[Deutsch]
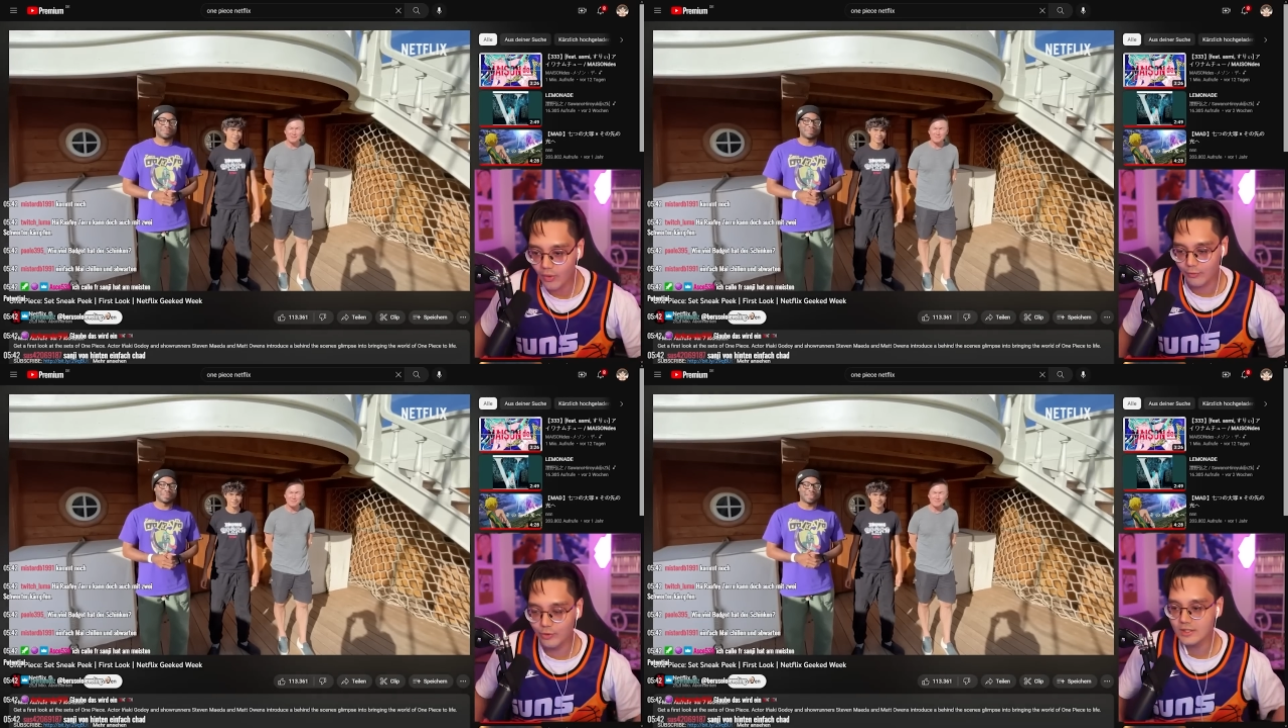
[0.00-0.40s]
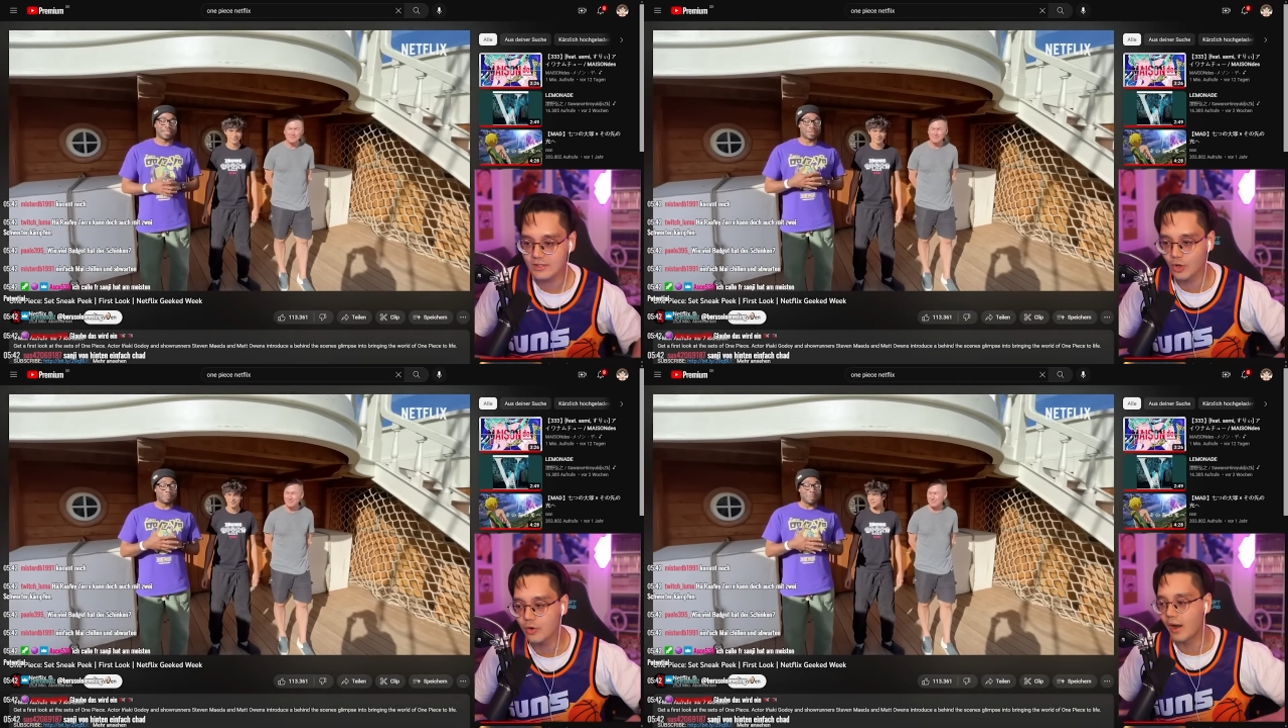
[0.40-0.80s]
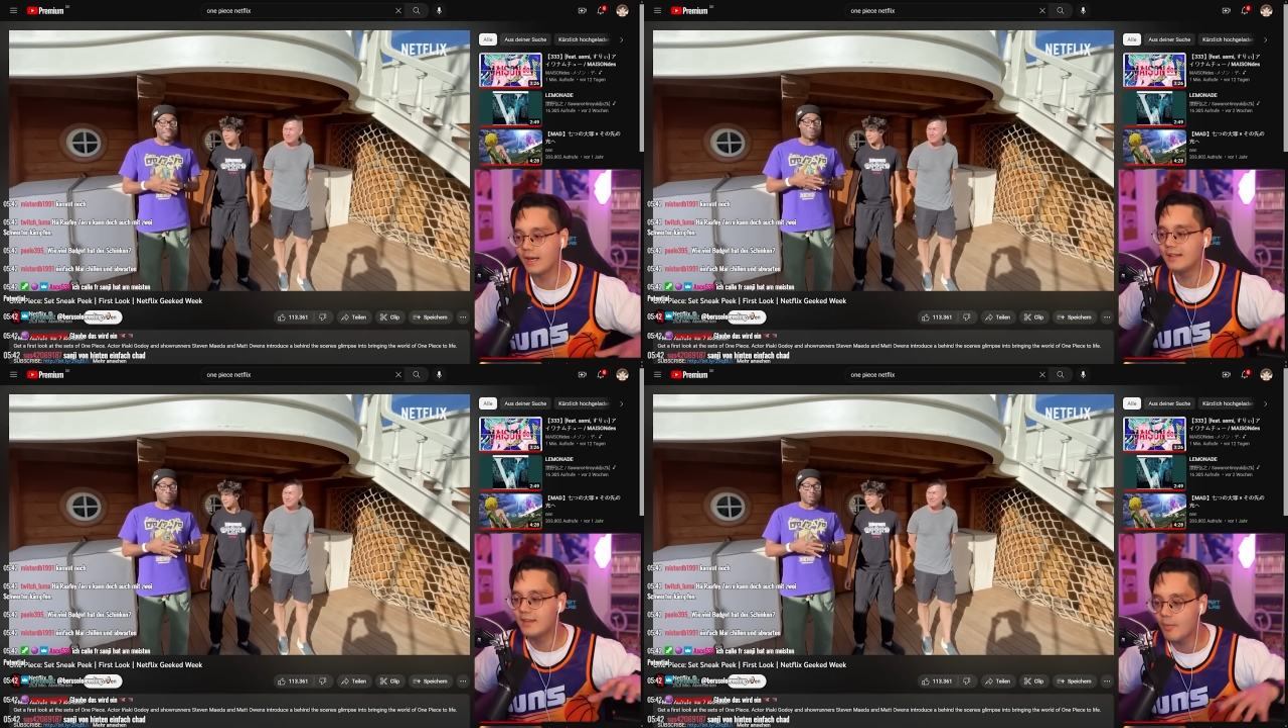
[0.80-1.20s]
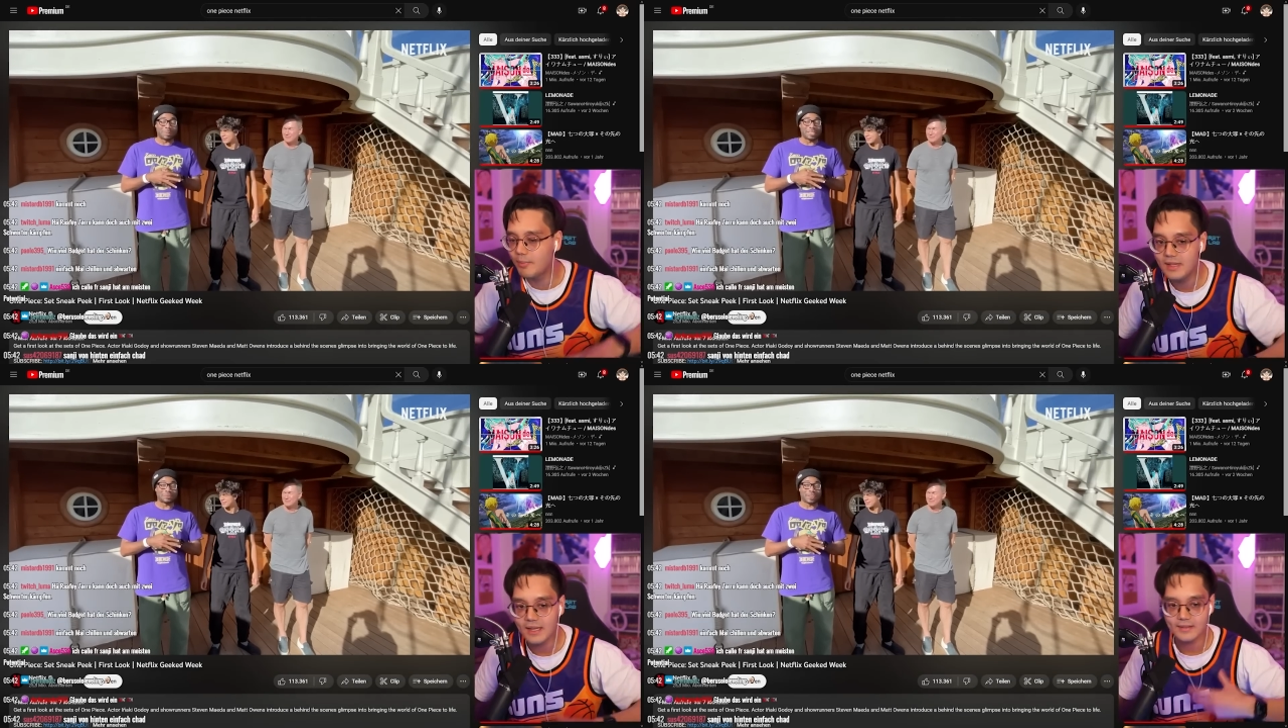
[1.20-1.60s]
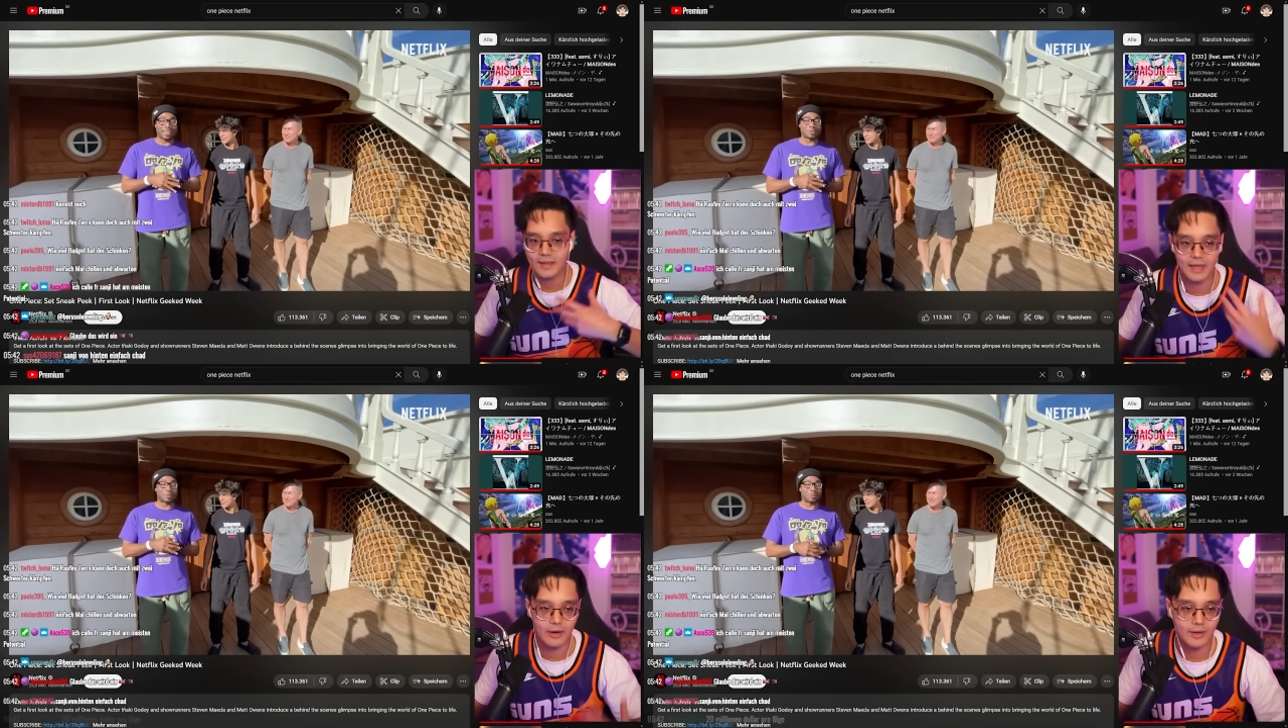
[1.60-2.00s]
für uns ist Zorro ein etablierter
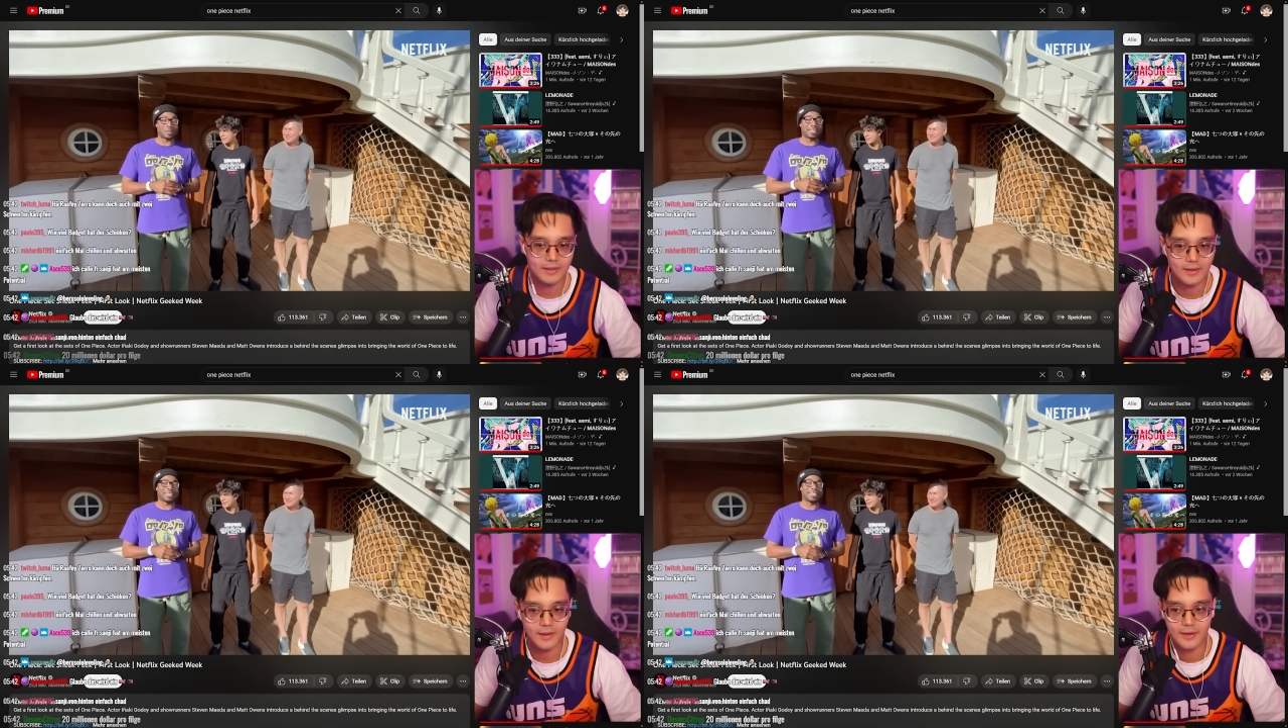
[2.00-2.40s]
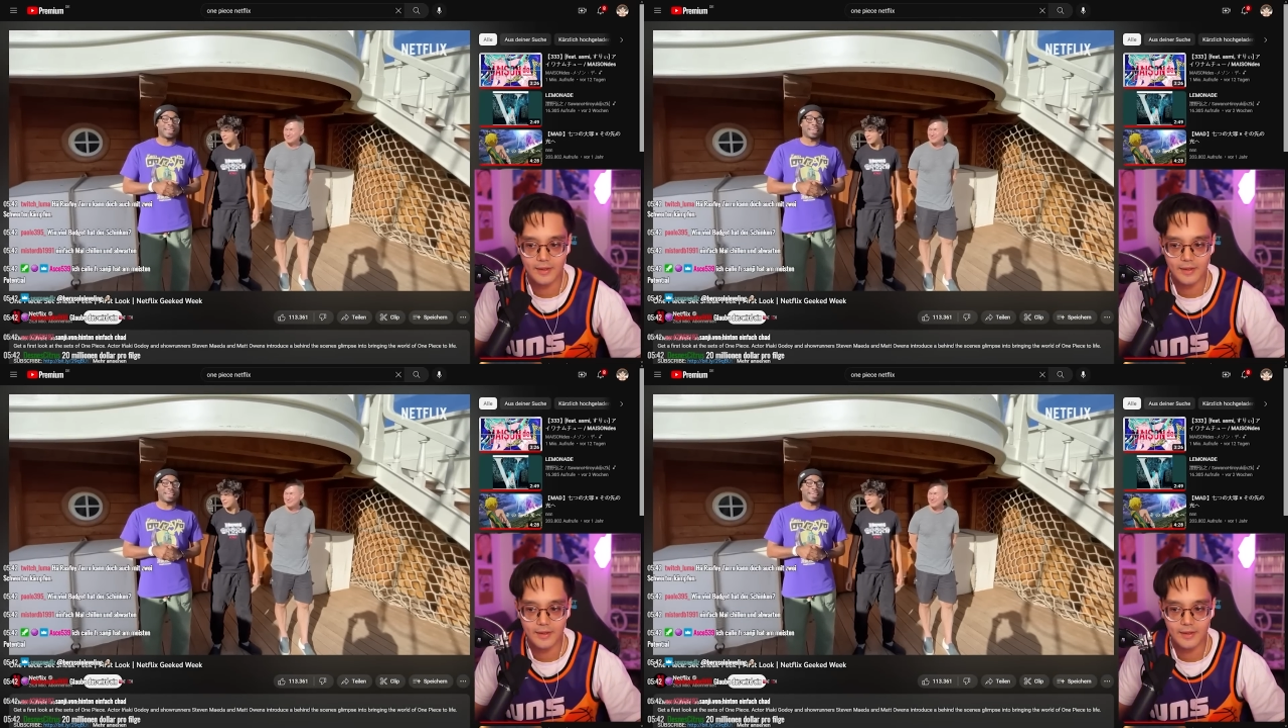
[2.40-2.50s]
Charakter,